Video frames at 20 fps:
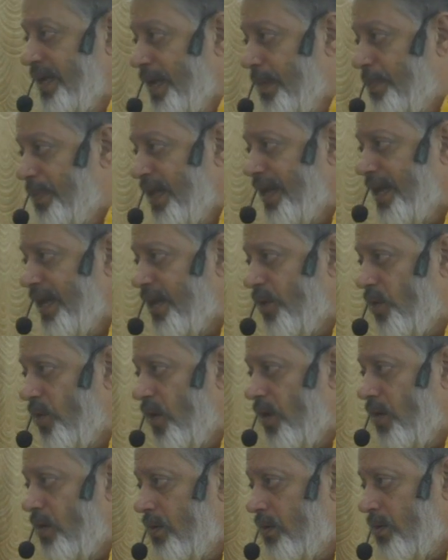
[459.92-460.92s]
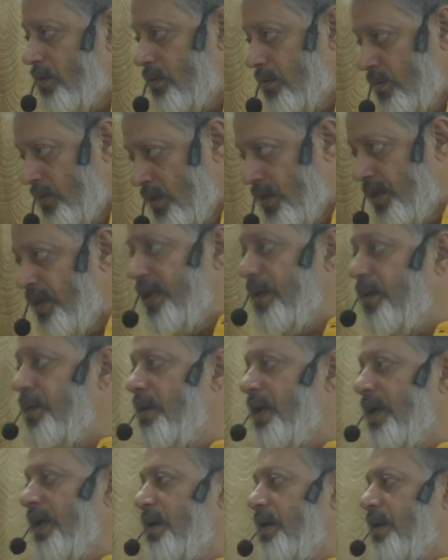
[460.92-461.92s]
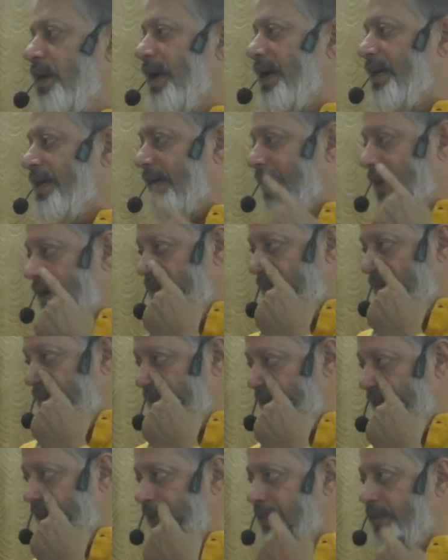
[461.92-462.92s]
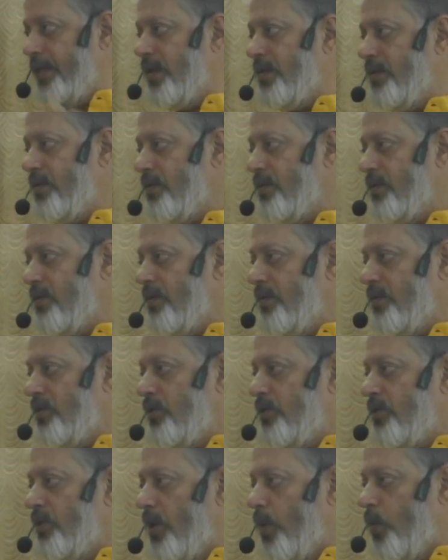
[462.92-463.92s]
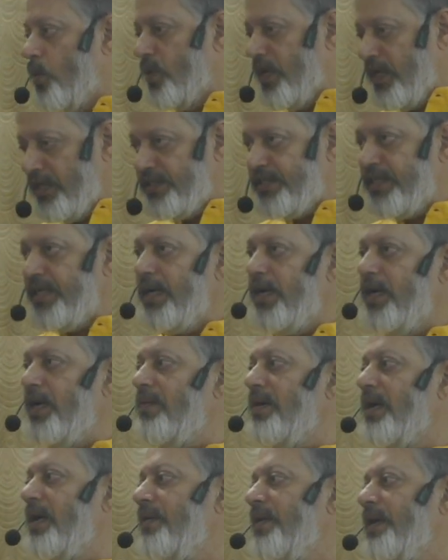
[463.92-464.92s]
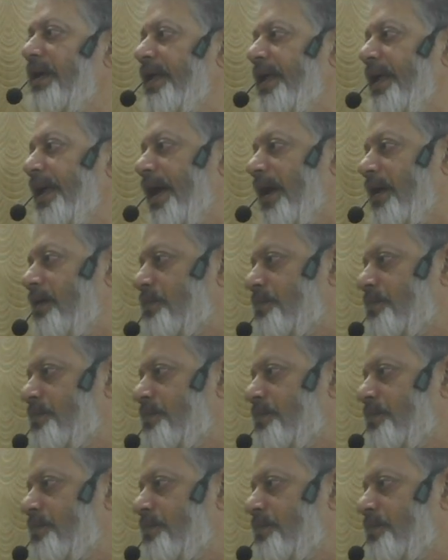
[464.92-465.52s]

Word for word: எப்படி நிக்கிறோம் நீங்க கேட்ட கேள்வி மாதிரியே தான் உணர்ச்சிகள்ல வெளில வந்துட்டீங்க